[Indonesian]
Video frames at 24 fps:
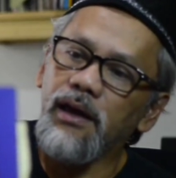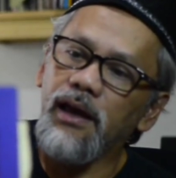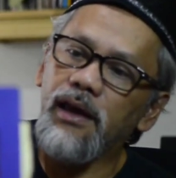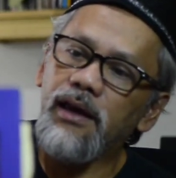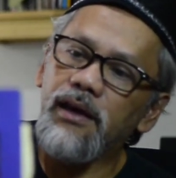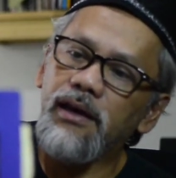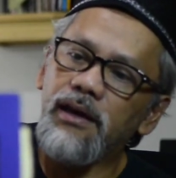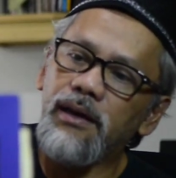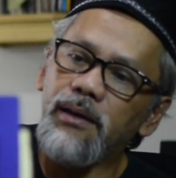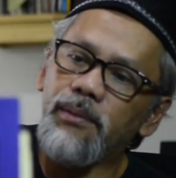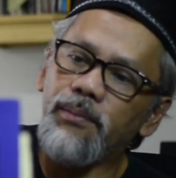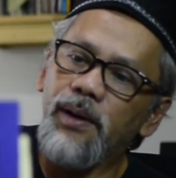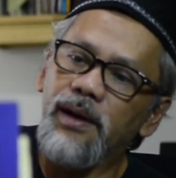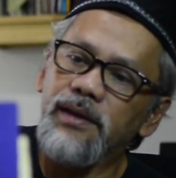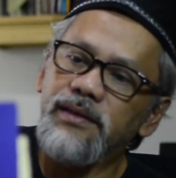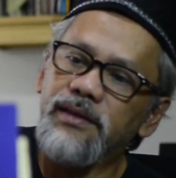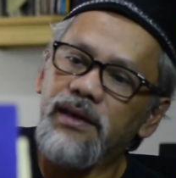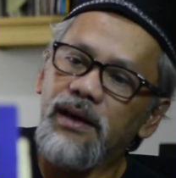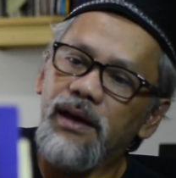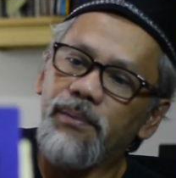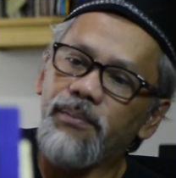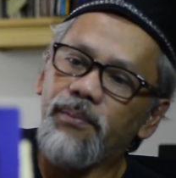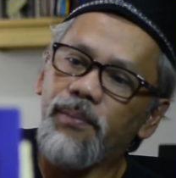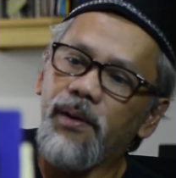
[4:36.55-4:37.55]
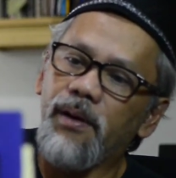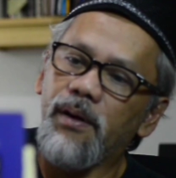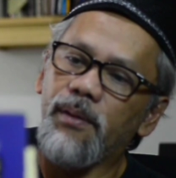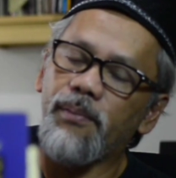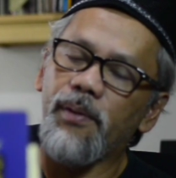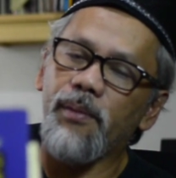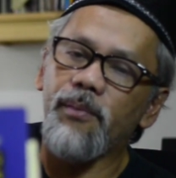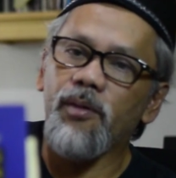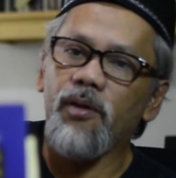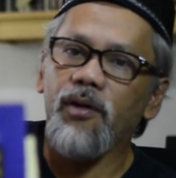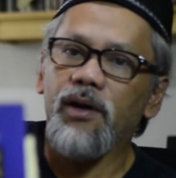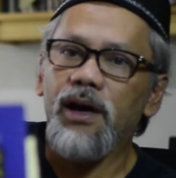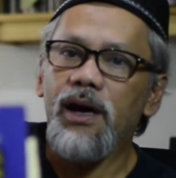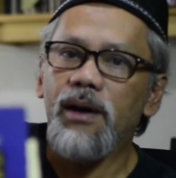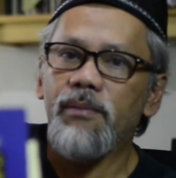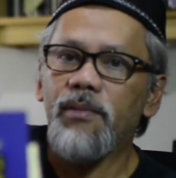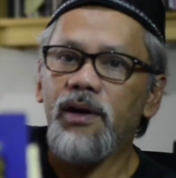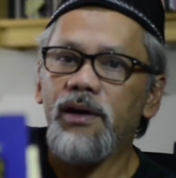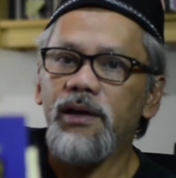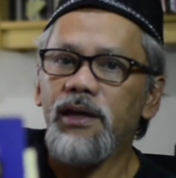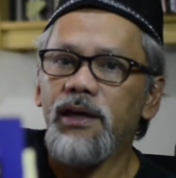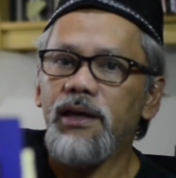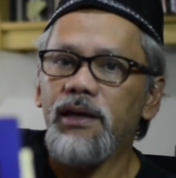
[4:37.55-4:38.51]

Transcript: ini bahasa pemrograman